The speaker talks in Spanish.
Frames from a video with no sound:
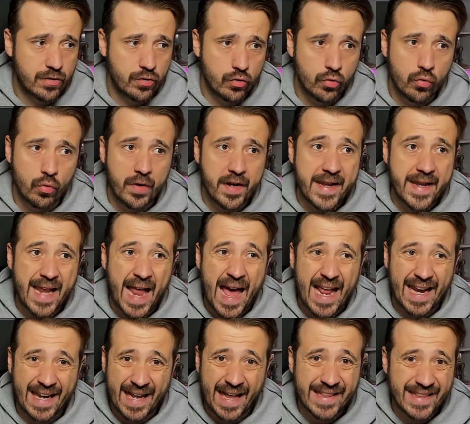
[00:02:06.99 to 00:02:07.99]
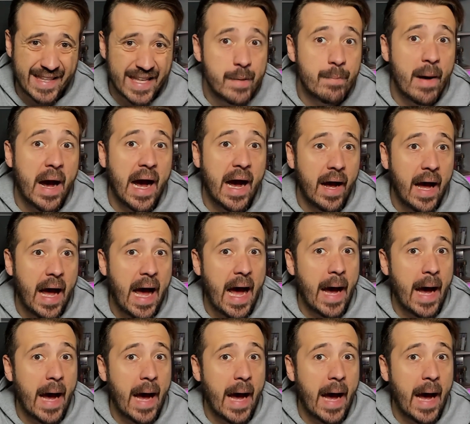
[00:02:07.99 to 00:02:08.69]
su narrativa